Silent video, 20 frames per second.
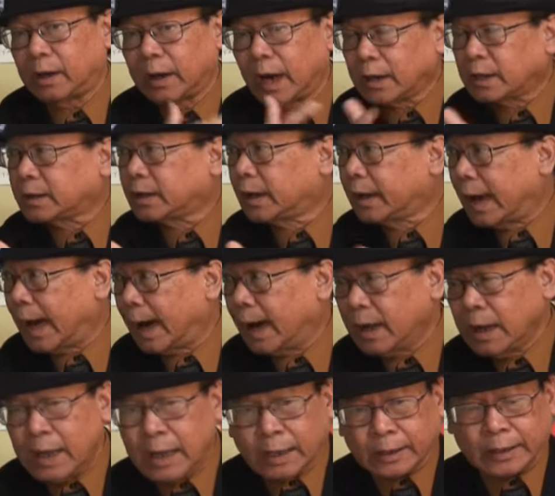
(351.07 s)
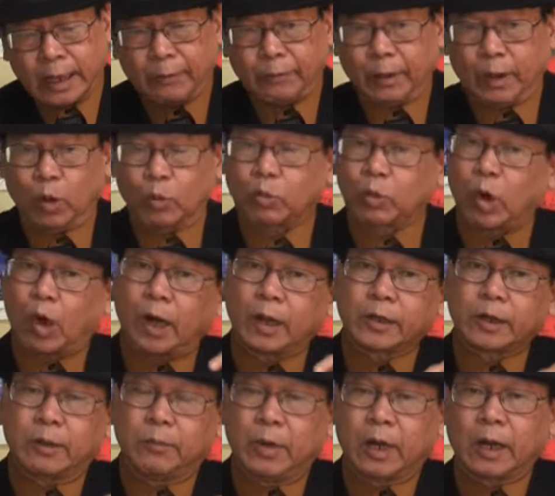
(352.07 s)
đất cái đá. Tại vì lúc
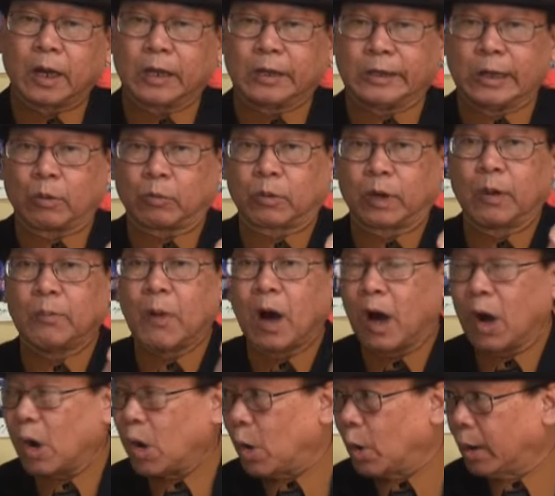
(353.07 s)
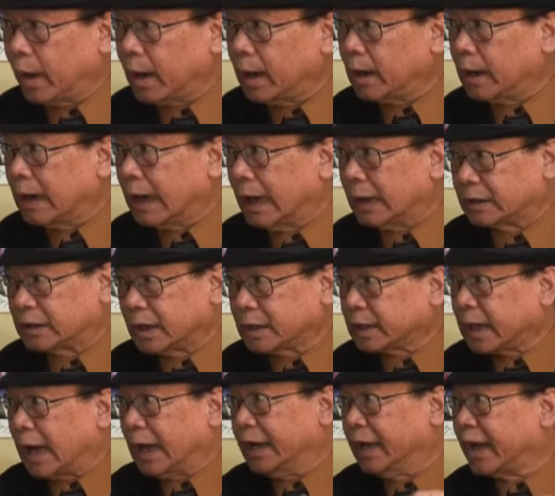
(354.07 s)
đó chị biết là dọc cái bờ hồ đó là
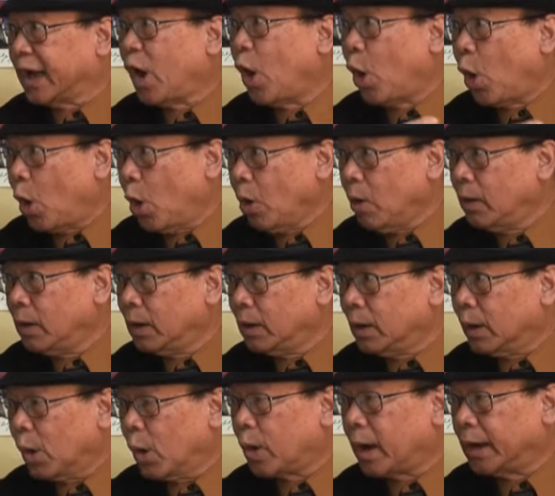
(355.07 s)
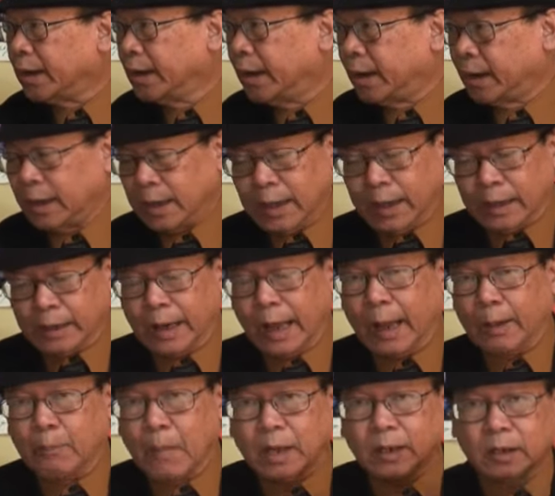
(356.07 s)
tất cả những cái hố hố cá nhân,
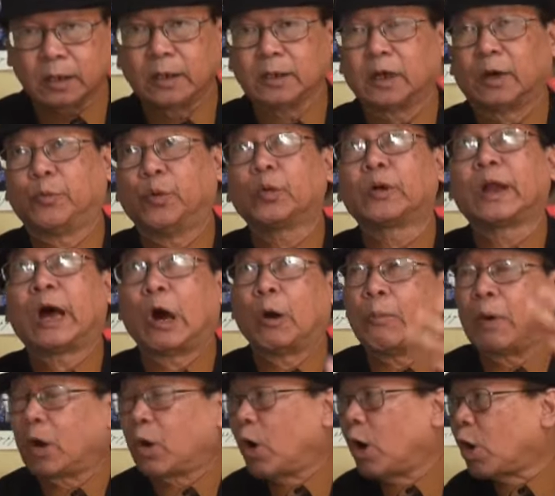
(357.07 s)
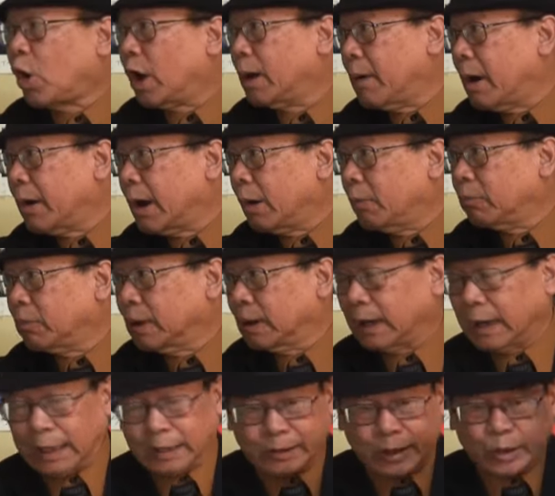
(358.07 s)
để bất cứ giờ phút nào mà có còi báo động
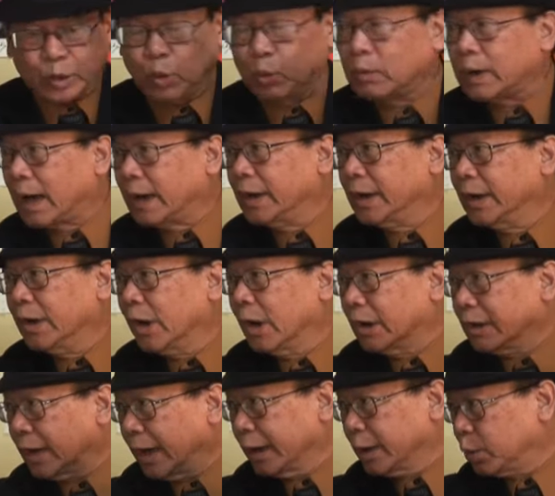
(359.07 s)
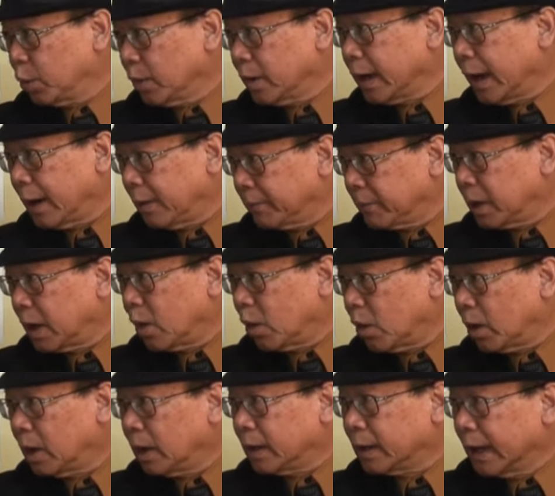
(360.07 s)
là dân chúng đang đi đường nhảy xuống để mà
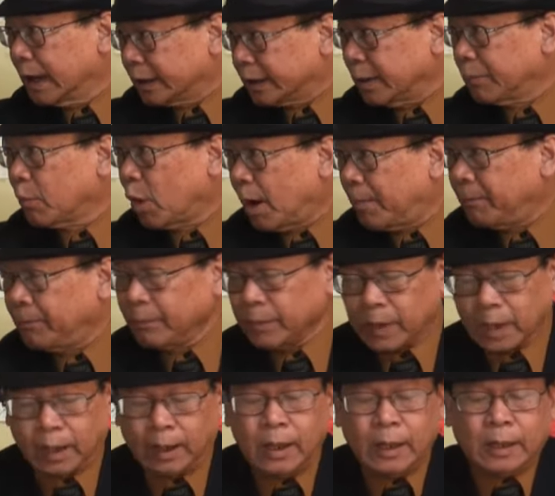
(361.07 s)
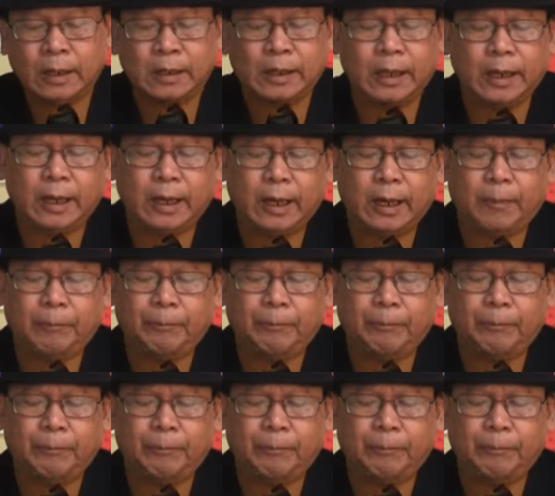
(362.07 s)
để tránh bom. ừ. thì